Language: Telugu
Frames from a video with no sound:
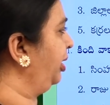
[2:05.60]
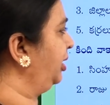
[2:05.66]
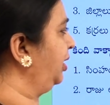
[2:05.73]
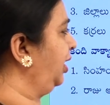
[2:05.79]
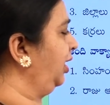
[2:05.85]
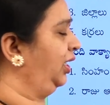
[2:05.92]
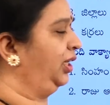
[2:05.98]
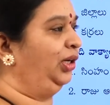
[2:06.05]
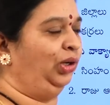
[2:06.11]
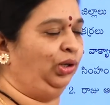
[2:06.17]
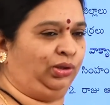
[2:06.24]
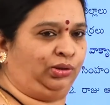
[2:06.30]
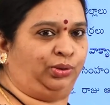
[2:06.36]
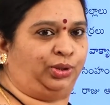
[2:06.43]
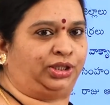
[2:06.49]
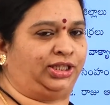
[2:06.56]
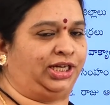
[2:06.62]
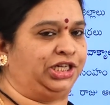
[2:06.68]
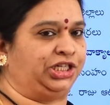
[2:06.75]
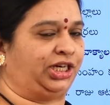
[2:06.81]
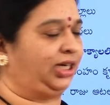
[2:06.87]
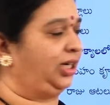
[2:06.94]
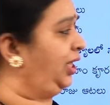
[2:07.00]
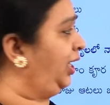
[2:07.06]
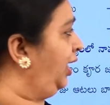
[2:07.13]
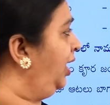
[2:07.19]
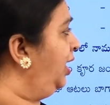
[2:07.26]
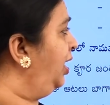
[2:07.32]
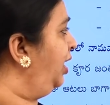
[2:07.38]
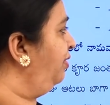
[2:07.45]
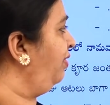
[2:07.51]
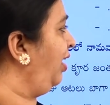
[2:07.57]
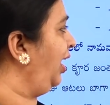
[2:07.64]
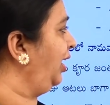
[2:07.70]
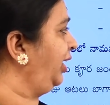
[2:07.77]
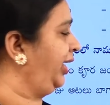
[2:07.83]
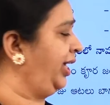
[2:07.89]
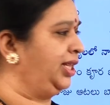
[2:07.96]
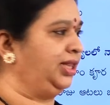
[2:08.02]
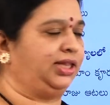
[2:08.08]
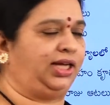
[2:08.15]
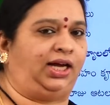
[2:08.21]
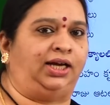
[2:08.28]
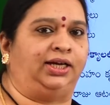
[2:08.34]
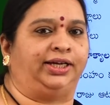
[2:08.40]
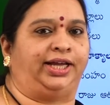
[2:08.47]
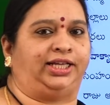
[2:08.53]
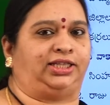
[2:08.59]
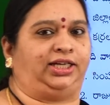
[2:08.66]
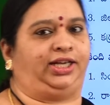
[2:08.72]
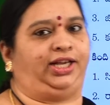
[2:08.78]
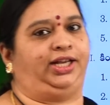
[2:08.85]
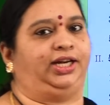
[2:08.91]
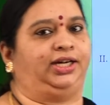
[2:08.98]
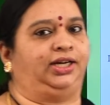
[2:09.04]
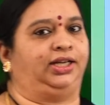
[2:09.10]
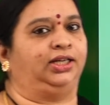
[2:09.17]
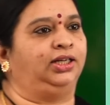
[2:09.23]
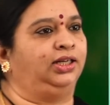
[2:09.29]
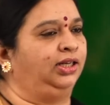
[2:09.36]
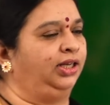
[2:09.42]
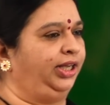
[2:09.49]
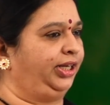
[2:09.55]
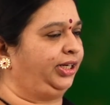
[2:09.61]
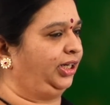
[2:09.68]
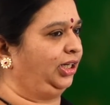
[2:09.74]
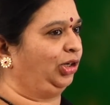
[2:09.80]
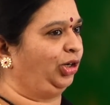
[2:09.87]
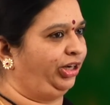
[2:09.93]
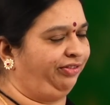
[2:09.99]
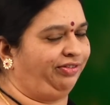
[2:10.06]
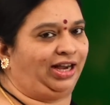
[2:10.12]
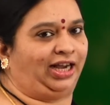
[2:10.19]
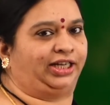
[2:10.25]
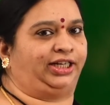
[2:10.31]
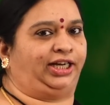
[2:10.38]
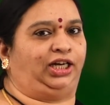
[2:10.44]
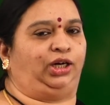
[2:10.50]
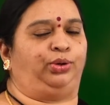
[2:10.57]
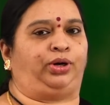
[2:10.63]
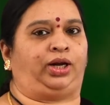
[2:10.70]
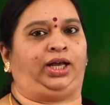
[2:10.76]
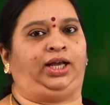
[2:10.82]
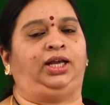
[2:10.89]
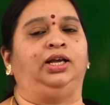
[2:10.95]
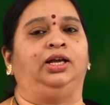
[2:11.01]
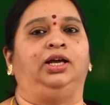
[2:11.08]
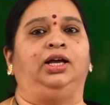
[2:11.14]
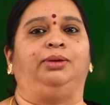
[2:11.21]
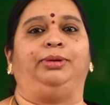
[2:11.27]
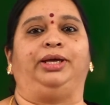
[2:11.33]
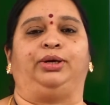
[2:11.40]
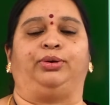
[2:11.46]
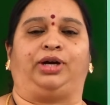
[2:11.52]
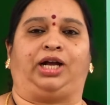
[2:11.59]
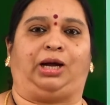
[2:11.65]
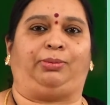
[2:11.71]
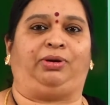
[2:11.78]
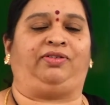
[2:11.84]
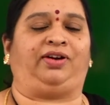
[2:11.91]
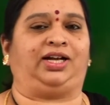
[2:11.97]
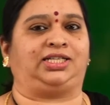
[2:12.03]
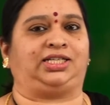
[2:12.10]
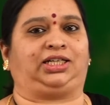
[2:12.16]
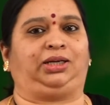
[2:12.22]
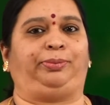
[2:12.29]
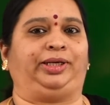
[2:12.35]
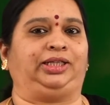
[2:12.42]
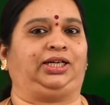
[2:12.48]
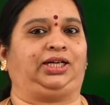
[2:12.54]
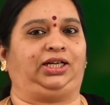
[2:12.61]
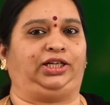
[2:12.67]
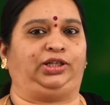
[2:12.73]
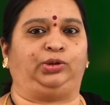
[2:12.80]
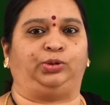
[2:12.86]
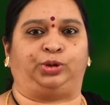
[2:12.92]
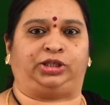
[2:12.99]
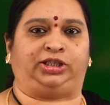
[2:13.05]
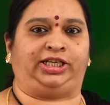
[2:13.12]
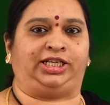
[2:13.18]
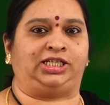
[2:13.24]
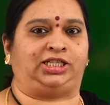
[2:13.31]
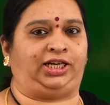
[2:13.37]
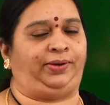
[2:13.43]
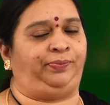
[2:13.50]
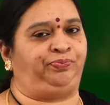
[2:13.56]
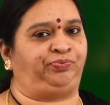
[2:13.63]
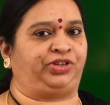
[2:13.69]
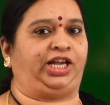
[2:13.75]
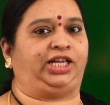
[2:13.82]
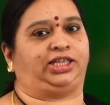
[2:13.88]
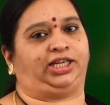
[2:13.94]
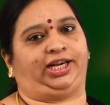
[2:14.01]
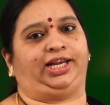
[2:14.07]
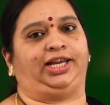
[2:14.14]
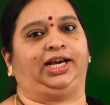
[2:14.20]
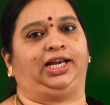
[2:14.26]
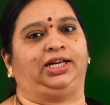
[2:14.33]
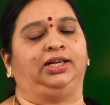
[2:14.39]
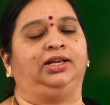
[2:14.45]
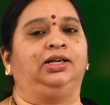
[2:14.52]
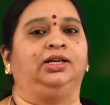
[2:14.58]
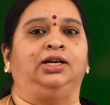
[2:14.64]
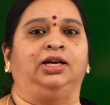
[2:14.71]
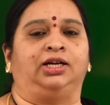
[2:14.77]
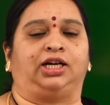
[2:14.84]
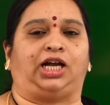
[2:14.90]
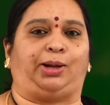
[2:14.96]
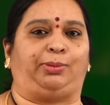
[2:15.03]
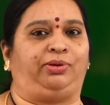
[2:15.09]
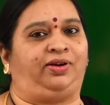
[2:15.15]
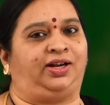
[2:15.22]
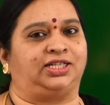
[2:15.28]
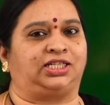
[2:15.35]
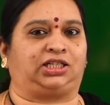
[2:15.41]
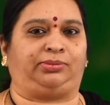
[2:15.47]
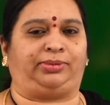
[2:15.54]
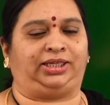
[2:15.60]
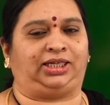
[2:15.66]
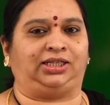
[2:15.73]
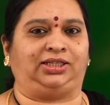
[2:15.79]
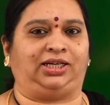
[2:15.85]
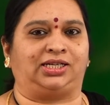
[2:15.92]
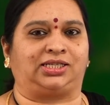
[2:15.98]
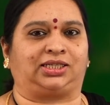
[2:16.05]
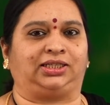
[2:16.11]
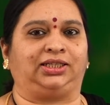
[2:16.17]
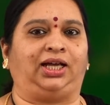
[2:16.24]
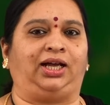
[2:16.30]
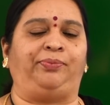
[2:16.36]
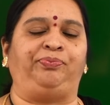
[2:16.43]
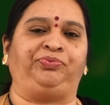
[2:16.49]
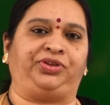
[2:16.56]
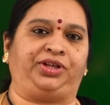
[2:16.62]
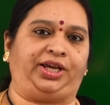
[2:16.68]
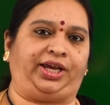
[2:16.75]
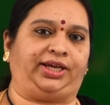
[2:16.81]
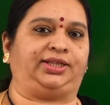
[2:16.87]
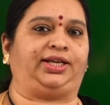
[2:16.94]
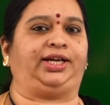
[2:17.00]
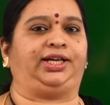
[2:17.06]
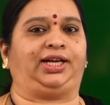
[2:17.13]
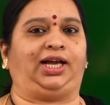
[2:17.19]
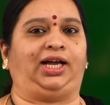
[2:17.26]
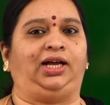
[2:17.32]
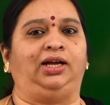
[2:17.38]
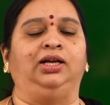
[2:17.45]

పదాలను గుర్తించండి వాటి కింద గీత గీయండి ఇక్కడ కొన్ని వాక్యాలు ఉన్నాయి మీరు నామవాచక పదాలను గుర్తించి గీత గీయాలి నామవాచకం అంటే తెలుసు కదా ఏదైనా